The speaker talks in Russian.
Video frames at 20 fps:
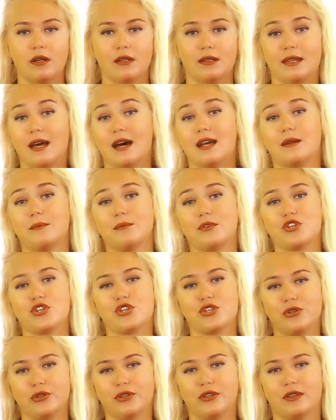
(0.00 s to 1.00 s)
Даром
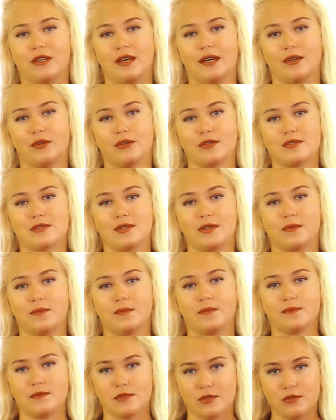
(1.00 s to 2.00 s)
ничто не дается.
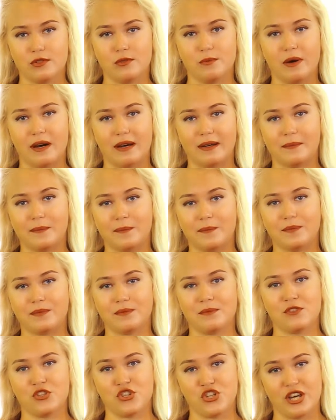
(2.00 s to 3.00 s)
Судьба
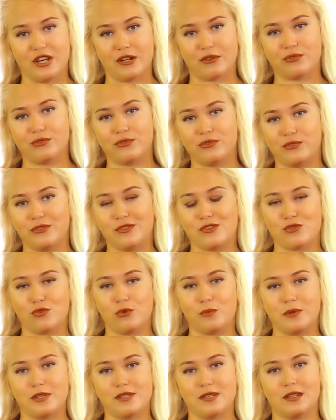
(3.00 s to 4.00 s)
жертв
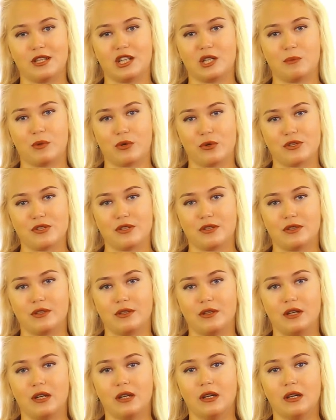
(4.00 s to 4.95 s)
искупительных просит.